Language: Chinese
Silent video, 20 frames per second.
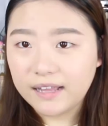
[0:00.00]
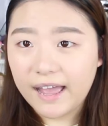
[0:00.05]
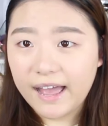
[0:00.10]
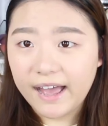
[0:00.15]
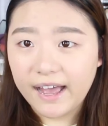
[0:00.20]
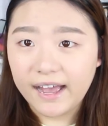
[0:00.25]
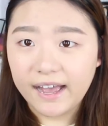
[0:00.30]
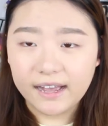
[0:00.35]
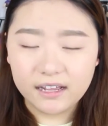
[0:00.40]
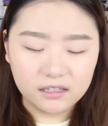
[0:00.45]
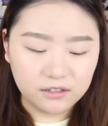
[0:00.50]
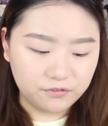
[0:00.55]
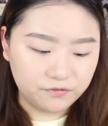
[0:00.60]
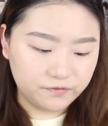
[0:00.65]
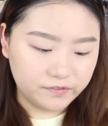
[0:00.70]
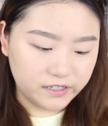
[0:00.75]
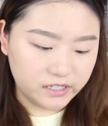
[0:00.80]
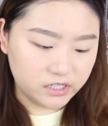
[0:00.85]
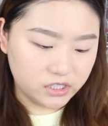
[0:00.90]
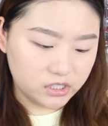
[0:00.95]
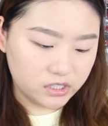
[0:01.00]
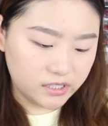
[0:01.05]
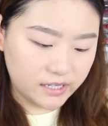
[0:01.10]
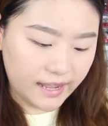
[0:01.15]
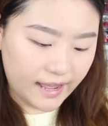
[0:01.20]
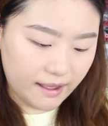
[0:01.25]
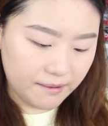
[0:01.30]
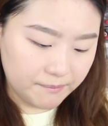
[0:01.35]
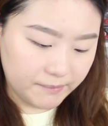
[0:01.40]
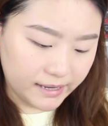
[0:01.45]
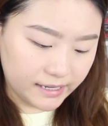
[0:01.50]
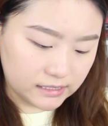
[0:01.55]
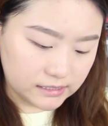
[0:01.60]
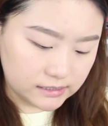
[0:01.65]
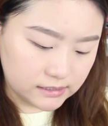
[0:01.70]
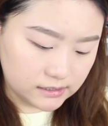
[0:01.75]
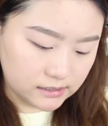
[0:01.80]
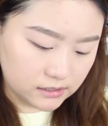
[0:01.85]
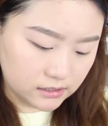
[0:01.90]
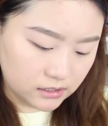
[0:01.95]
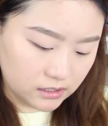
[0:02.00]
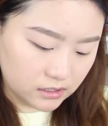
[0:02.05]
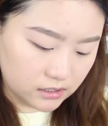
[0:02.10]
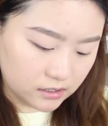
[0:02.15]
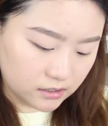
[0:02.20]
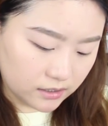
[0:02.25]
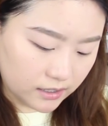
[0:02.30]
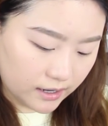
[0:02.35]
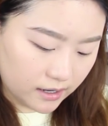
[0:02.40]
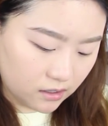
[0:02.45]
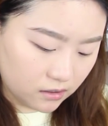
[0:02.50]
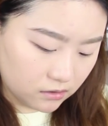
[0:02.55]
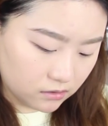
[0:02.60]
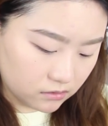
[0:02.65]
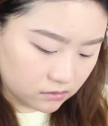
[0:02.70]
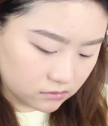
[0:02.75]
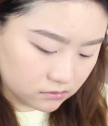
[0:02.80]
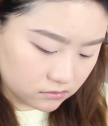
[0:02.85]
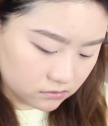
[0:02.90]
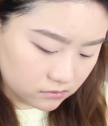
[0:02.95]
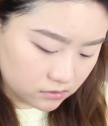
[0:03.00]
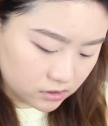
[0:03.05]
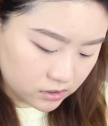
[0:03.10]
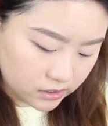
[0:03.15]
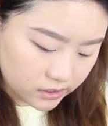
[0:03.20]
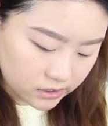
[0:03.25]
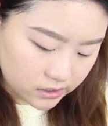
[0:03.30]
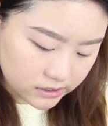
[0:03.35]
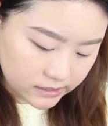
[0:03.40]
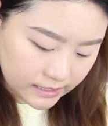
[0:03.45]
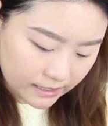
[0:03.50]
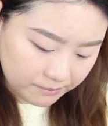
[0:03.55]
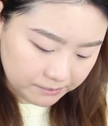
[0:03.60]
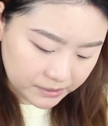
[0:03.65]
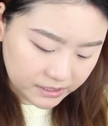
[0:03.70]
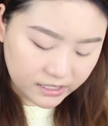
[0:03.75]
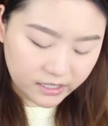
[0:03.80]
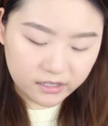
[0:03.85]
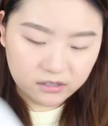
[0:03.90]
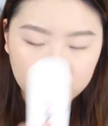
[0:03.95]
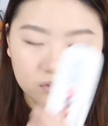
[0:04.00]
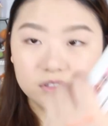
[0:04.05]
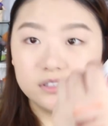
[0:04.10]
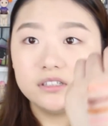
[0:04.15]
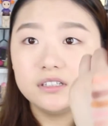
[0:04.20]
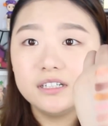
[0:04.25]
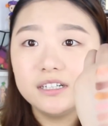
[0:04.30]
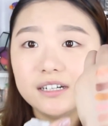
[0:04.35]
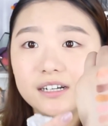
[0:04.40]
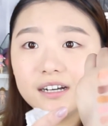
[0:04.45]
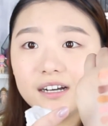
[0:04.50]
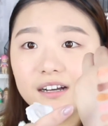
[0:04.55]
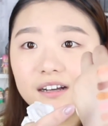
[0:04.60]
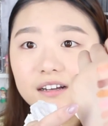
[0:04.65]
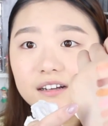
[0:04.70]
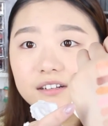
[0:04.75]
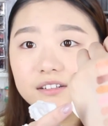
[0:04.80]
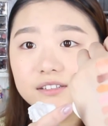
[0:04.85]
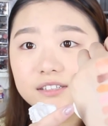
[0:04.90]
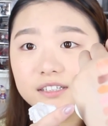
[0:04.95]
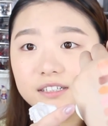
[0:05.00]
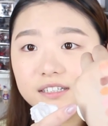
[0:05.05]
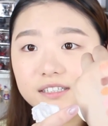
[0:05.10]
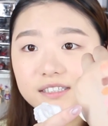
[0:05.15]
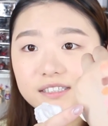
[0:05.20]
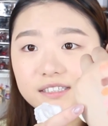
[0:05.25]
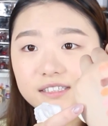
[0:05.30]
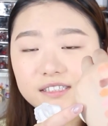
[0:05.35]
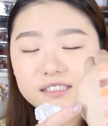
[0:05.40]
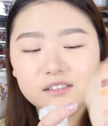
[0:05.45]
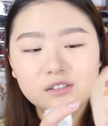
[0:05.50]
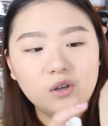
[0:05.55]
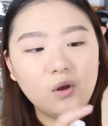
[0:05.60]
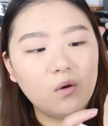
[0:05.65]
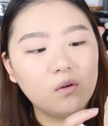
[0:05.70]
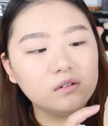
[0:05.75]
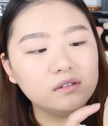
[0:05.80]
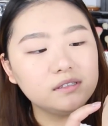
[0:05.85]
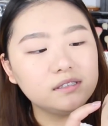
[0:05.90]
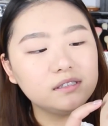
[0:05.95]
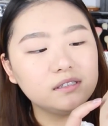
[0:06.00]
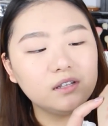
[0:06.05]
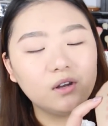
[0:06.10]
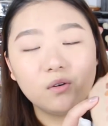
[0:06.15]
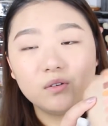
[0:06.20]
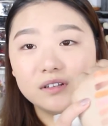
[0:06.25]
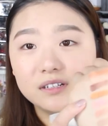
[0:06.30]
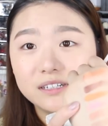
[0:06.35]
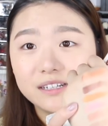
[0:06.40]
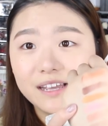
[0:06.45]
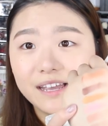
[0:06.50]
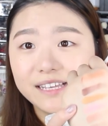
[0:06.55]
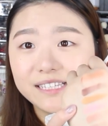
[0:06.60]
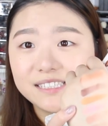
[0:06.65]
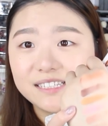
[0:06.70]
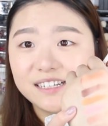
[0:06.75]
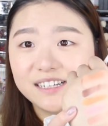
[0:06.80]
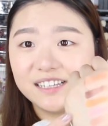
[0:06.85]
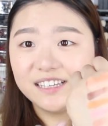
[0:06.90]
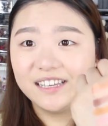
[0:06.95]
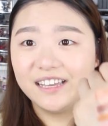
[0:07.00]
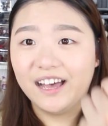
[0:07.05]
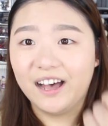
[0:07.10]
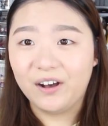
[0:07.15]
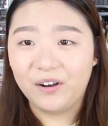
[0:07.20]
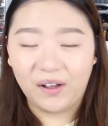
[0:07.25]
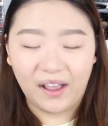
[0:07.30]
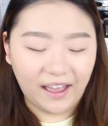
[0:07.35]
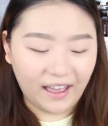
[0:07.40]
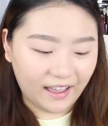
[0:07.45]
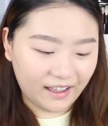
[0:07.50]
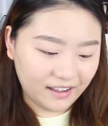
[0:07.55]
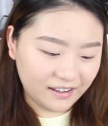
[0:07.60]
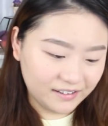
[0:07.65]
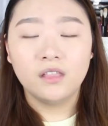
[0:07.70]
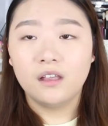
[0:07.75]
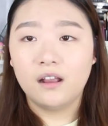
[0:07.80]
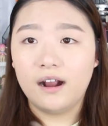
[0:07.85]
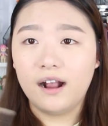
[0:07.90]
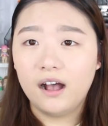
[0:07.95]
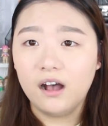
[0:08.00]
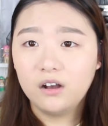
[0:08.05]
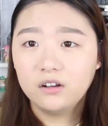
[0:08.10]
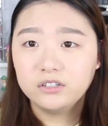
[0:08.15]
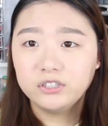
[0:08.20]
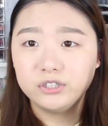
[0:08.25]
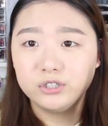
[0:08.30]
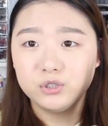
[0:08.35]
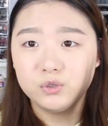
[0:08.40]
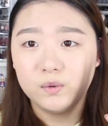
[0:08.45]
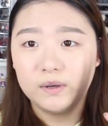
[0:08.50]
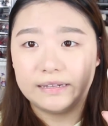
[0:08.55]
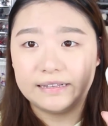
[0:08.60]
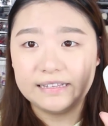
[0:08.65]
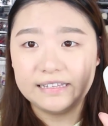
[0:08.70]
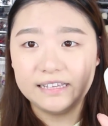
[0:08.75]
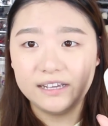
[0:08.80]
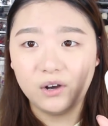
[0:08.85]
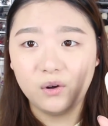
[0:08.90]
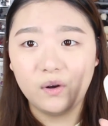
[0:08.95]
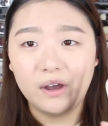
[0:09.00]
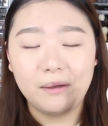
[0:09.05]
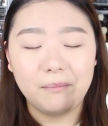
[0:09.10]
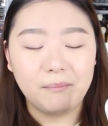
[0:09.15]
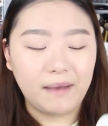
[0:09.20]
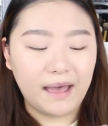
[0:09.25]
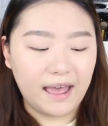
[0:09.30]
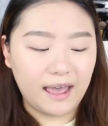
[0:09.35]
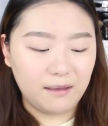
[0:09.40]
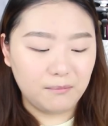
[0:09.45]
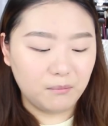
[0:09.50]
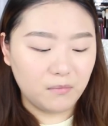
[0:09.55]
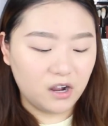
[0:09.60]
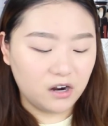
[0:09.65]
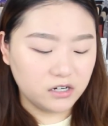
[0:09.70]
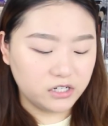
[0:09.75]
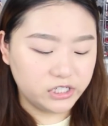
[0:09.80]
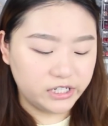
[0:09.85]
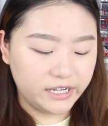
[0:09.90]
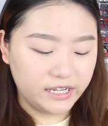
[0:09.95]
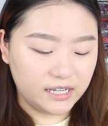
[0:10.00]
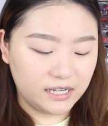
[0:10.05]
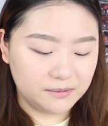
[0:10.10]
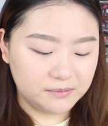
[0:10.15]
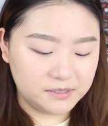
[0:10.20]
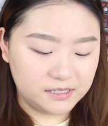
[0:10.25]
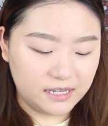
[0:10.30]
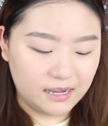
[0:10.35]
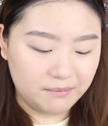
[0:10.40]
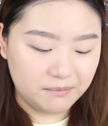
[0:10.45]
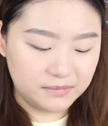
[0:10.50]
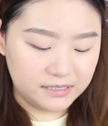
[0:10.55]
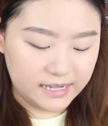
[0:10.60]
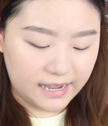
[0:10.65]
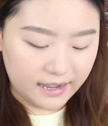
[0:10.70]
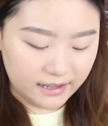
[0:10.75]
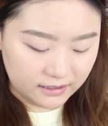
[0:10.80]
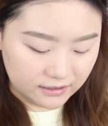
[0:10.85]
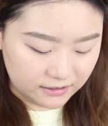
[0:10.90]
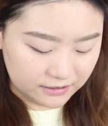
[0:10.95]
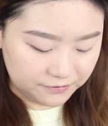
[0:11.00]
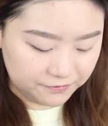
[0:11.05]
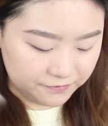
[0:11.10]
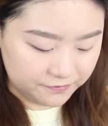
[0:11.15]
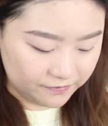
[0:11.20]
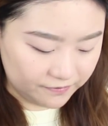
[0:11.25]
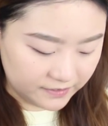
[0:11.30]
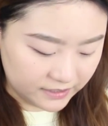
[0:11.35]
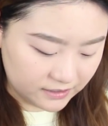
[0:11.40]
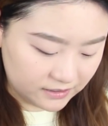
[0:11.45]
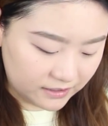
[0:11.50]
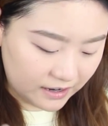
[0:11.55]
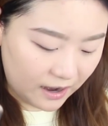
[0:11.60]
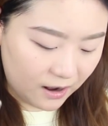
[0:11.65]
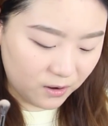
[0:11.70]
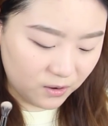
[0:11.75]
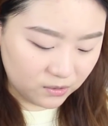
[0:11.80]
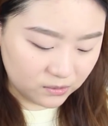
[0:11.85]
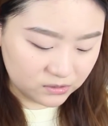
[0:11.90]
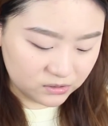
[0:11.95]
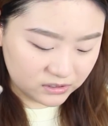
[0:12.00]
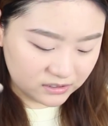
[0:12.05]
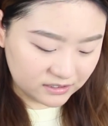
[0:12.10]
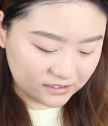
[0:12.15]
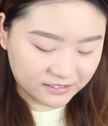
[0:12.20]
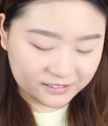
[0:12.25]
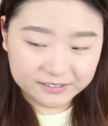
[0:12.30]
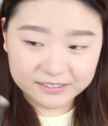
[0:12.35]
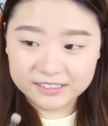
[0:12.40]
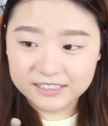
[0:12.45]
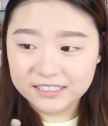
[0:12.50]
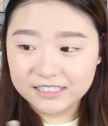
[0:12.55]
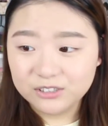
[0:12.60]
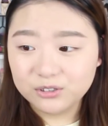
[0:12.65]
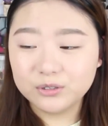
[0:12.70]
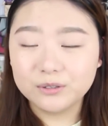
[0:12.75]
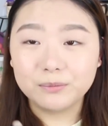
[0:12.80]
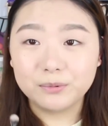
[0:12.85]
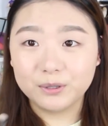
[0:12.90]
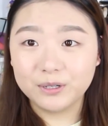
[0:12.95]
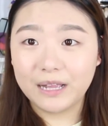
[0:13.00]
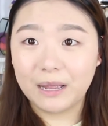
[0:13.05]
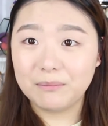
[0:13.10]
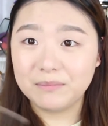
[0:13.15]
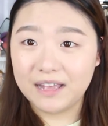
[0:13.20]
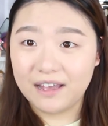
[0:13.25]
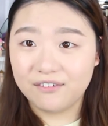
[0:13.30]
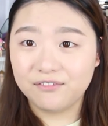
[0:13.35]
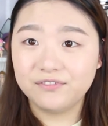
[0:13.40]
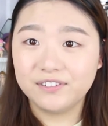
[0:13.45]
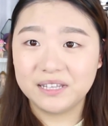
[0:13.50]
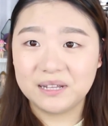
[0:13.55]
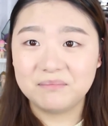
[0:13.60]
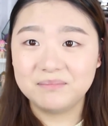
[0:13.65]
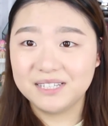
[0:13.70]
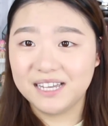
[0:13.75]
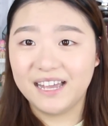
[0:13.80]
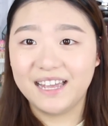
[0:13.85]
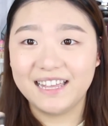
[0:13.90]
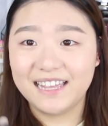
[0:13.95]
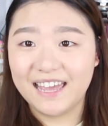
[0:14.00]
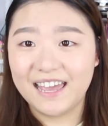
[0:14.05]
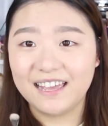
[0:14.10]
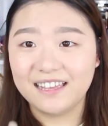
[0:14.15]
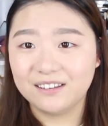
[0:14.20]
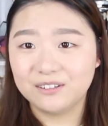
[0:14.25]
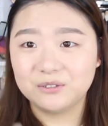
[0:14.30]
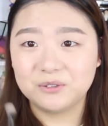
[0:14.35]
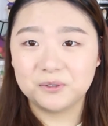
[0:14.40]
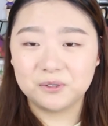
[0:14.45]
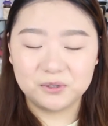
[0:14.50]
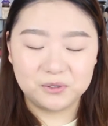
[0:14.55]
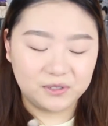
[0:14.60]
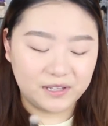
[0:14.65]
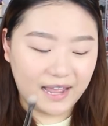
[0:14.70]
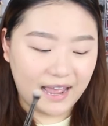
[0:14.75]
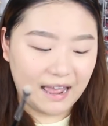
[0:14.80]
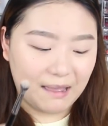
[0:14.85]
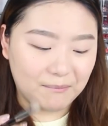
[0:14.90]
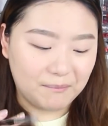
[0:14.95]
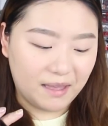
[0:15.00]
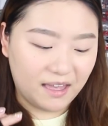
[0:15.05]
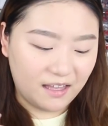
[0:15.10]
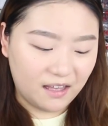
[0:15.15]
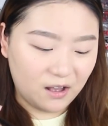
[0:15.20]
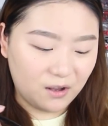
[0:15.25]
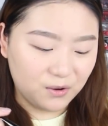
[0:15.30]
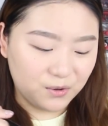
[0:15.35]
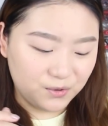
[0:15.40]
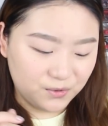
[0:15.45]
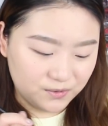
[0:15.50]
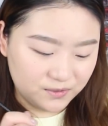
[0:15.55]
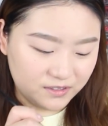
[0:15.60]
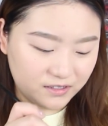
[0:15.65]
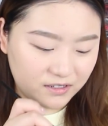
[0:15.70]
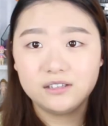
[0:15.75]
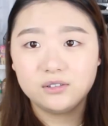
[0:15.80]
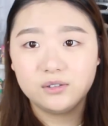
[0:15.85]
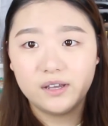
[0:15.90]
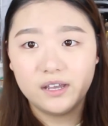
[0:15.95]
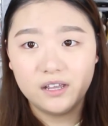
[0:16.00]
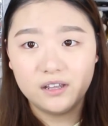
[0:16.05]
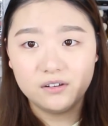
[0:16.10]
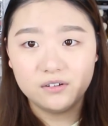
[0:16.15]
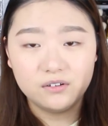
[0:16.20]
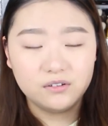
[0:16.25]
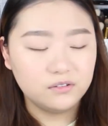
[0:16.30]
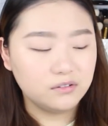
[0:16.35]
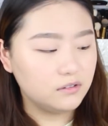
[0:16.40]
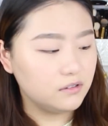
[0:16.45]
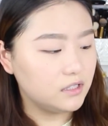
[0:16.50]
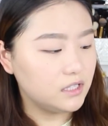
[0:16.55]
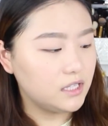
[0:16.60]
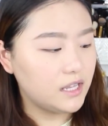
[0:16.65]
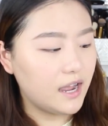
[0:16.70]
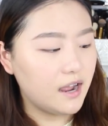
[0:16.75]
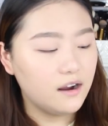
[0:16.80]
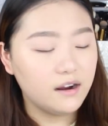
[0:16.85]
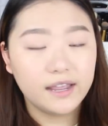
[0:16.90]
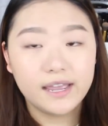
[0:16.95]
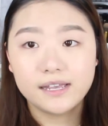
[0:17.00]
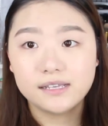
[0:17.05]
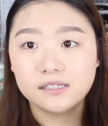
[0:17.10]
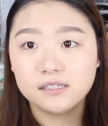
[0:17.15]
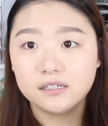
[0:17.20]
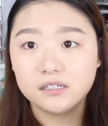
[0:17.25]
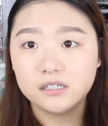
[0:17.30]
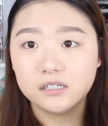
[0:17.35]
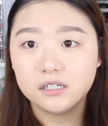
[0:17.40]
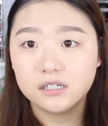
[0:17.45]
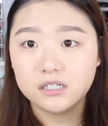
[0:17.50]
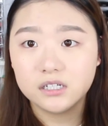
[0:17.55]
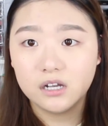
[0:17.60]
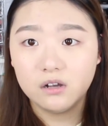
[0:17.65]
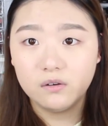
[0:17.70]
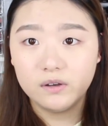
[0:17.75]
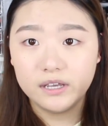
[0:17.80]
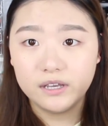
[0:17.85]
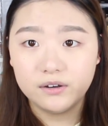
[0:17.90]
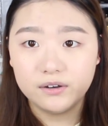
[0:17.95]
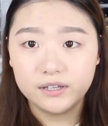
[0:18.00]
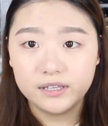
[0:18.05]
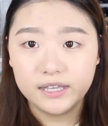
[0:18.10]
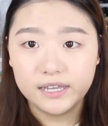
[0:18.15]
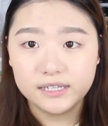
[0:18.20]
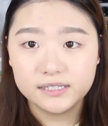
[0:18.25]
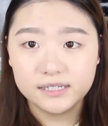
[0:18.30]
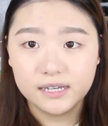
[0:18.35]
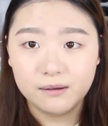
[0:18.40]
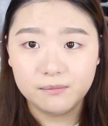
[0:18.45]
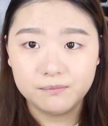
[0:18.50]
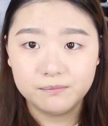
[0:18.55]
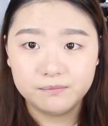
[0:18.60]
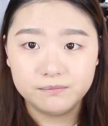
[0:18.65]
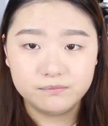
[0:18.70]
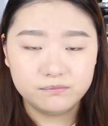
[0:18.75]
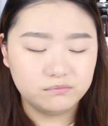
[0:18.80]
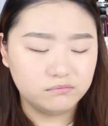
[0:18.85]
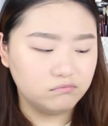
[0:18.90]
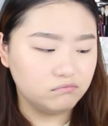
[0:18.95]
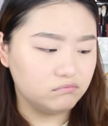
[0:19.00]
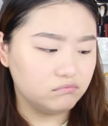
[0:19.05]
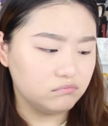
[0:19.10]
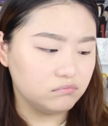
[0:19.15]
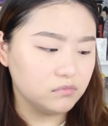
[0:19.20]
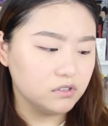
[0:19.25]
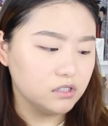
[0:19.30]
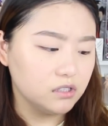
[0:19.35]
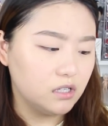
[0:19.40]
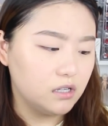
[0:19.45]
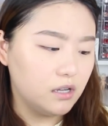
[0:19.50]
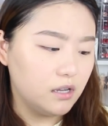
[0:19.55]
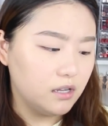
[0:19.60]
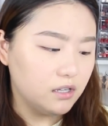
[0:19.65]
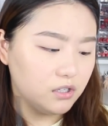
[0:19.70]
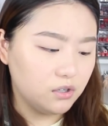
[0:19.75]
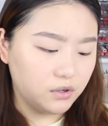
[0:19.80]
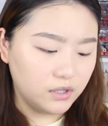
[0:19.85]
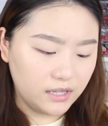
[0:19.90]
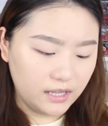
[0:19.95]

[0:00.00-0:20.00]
它的粉质也还蛮细腻的，然后闪片，尤其是这个。这个金铜金铜的这个颜色很好看，然后这是我第一回买 Marc Jacobs 他们家的粉，然后我觉得就是不是他们家粉，他们家的眼影，所以我觉得还蛮好用。打算用第二个颜色，这个稍微有一点像，嗯，有